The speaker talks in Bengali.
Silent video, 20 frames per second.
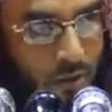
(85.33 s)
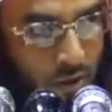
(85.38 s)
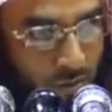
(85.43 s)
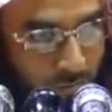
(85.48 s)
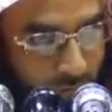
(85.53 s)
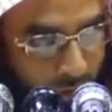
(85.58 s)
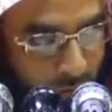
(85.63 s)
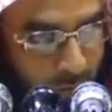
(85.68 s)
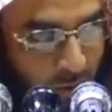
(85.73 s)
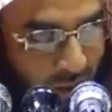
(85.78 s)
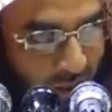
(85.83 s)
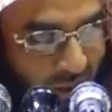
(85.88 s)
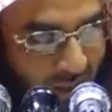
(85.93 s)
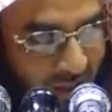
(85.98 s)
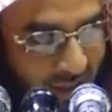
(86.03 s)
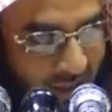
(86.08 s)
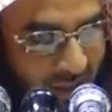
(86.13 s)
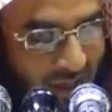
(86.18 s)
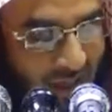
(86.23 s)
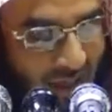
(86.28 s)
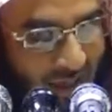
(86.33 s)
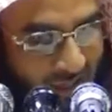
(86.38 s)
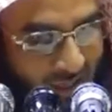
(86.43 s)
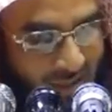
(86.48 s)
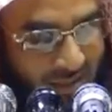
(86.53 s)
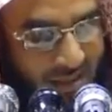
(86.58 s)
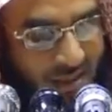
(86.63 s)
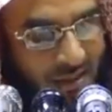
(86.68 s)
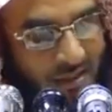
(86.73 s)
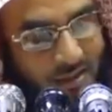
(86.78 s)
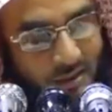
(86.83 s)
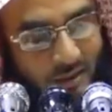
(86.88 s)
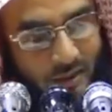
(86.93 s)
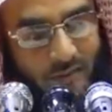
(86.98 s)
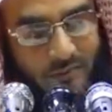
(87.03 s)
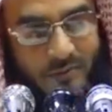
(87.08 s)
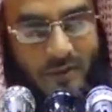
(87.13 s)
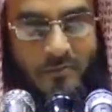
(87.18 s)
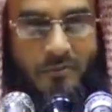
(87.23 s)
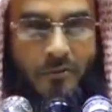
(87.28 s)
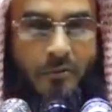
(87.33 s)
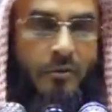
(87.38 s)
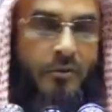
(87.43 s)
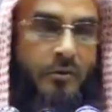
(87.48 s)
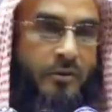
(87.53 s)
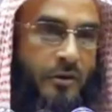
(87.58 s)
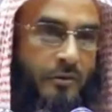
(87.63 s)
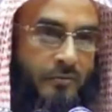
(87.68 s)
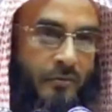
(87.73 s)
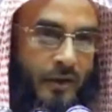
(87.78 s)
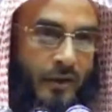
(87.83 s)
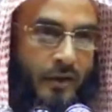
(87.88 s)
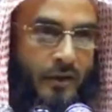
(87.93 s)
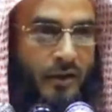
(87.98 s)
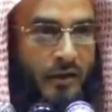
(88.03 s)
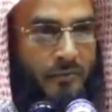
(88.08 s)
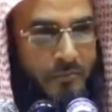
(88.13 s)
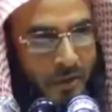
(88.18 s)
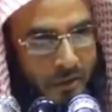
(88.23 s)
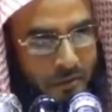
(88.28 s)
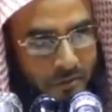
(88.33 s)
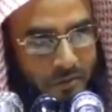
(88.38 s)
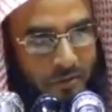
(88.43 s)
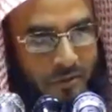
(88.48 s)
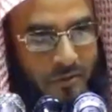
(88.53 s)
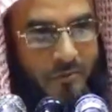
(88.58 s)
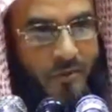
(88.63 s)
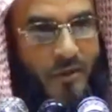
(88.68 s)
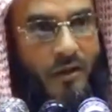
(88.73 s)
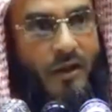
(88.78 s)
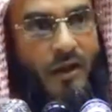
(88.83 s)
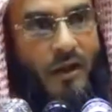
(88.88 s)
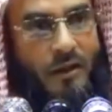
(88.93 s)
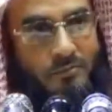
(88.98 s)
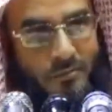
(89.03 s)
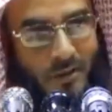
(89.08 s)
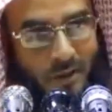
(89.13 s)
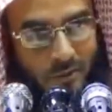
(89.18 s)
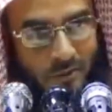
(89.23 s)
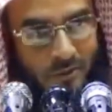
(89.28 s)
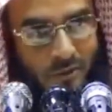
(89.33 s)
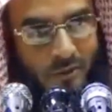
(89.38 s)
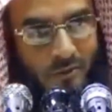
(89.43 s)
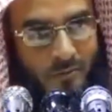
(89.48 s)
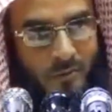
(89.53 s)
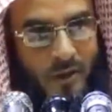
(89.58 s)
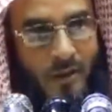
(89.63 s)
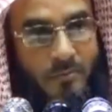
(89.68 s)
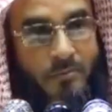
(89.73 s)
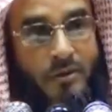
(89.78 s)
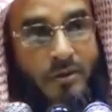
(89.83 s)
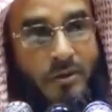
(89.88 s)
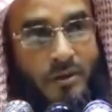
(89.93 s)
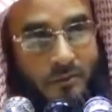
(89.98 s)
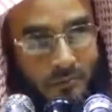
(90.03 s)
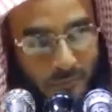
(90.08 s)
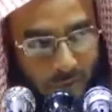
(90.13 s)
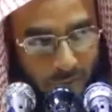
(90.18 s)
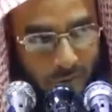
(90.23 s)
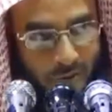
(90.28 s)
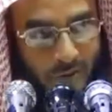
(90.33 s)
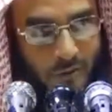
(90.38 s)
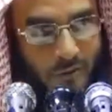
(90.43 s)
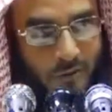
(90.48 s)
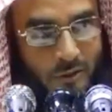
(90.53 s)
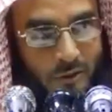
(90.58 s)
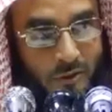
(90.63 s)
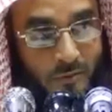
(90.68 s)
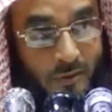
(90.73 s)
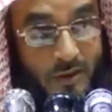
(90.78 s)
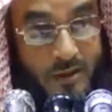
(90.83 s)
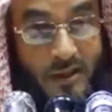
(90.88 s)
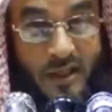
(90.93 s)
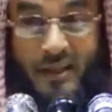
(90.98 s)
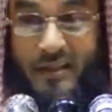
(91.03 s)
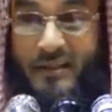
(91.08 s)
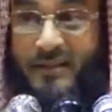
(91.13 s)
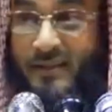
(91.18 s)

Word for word: সম্ভাবনা আছে স্বাভাবিক ভুল হইতে পারে আমারও হইতে পারে আপনারও হইতে পারে আপনার সাথে বড়দেরও হইতে পারে যেখানে